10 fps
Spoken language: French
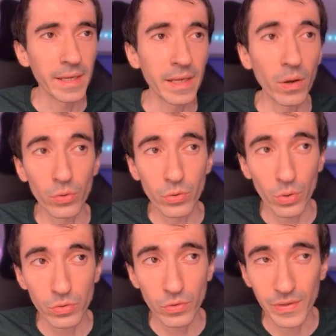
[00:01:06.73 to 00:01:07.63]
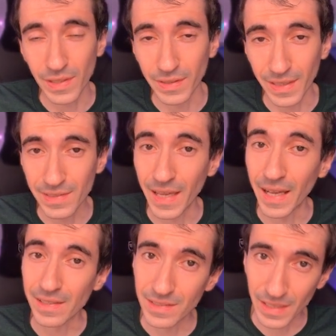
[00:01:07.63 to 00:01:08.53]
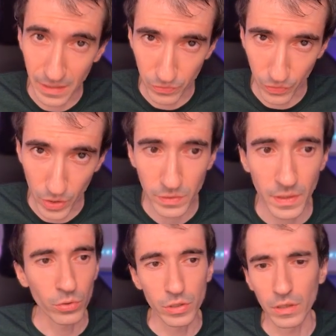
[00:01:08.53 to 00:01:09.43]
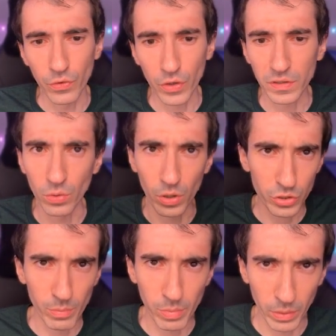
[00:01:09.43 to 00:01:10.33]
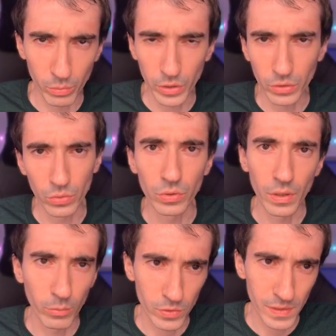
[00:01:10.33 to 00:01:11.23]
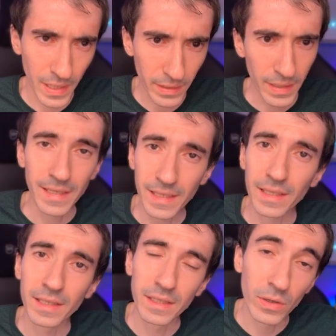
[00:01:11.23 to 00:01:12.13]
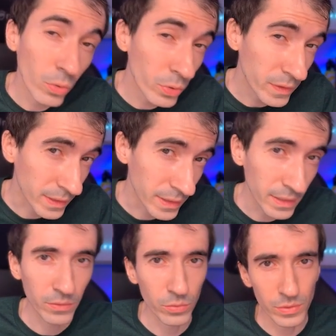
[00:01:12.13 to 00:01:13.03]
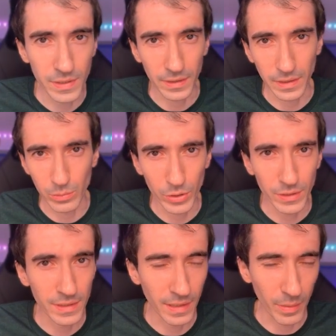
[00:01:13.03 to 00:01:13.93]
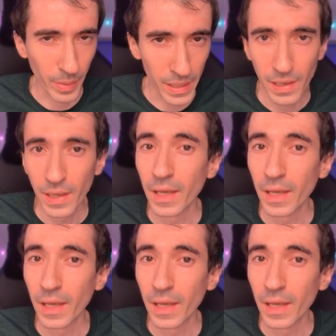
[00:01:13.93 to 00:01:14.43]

Et en l'occurrence, on va s'intéresser à Salesforce. Donc Salesforce, ils ont racheté plein de boîtes, notamment Slack, et aussi une certaine boîte qui s'appelle